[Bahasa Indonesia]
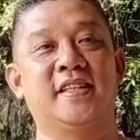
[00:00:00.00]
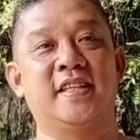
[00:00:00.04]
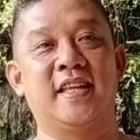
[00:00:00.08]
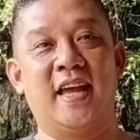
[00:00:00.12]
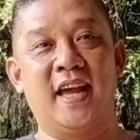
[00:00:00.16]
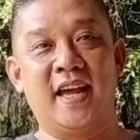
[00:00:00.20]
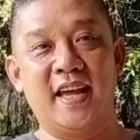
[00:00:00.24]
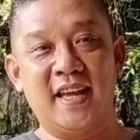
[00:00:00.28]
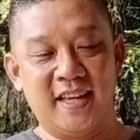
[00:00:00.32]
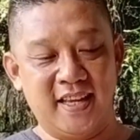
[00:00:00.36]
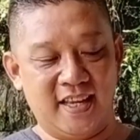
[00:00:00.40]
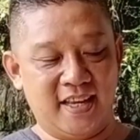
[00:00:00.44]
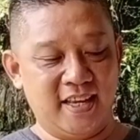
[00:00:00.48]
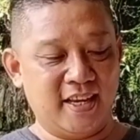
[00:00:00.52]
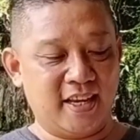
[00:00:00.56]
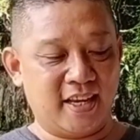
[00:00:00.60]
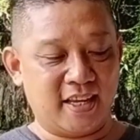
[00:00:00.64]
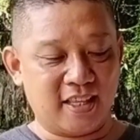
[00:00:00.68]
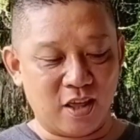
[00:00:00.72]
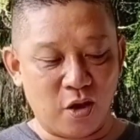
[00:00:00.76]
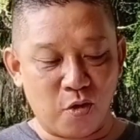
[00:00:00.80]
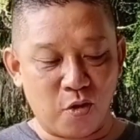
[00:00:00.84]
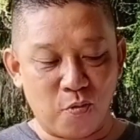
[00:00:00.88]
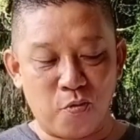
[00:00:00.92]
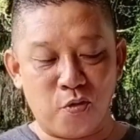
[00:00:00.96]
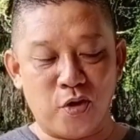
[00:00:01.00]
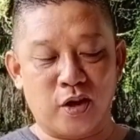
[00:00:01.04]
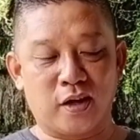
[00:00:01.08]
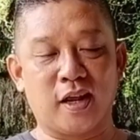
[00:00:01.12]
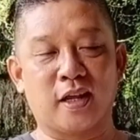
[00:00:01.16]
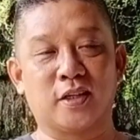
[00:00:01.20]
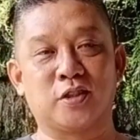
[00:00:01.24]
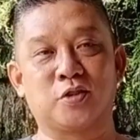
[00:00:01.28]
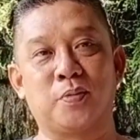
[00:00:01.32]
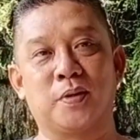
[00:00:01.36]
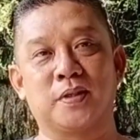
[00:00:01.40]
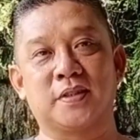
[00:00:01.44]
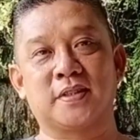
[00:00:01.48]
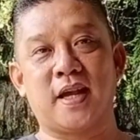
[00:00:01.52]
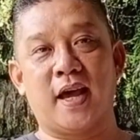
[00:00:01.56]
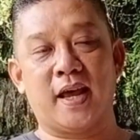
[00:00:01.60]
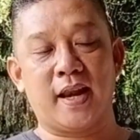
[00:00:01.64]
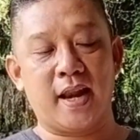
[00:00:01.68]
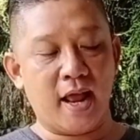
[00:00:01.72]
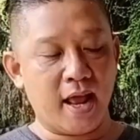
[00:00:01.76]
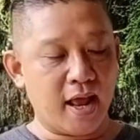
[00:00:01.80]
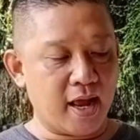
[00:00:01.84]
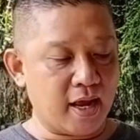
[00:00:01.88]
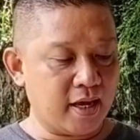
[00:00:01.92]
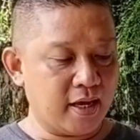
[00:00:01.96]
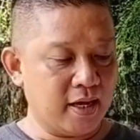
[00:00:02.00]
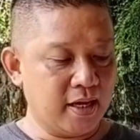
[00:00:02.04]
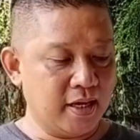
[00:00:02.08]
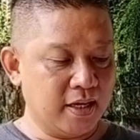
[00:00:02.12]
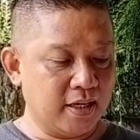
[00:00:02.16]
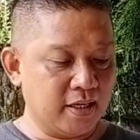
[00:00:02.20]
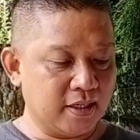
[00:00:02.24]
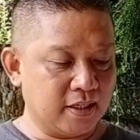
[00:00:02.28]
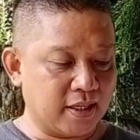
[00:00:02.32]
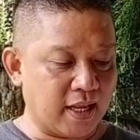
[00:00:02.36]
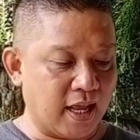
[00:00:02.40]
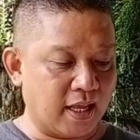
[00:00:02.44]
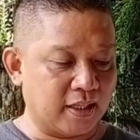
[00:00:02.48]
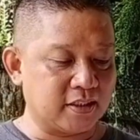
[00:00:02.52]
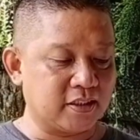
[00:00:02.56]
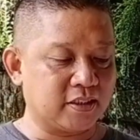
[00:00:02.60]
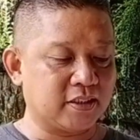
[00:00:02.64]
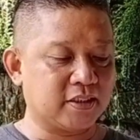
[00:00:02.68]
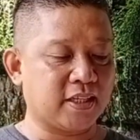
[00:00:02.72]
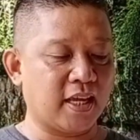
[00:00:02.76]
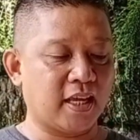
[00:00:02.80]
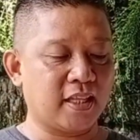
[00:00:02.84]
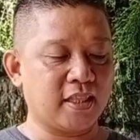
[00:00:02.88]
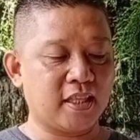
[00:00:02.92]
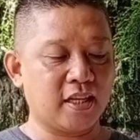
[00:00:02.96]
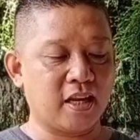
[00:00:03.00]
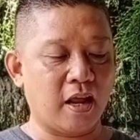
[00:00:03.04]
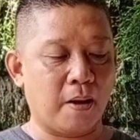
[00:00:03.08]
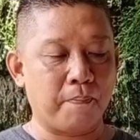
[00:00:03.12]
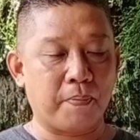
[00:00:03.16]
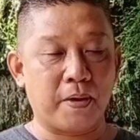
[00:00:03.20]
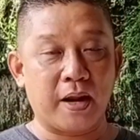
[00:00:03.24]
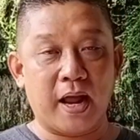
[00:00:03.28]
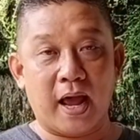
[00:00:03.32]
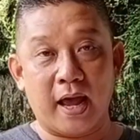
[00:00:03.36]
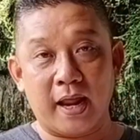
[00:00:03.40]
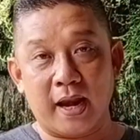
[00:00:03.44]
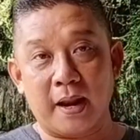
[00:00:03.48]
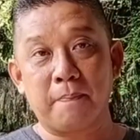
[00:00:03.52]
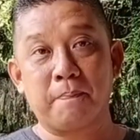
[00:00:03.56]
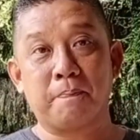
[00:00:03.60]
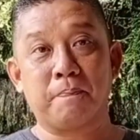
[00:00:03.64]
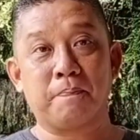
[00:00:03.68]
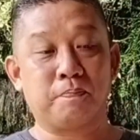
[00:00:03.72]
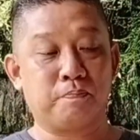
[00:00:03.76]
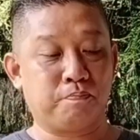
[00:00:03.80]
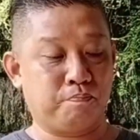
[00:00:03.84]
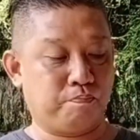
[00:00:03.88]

ya kita hubungan dengan semua sekarang dan saya tidak berharap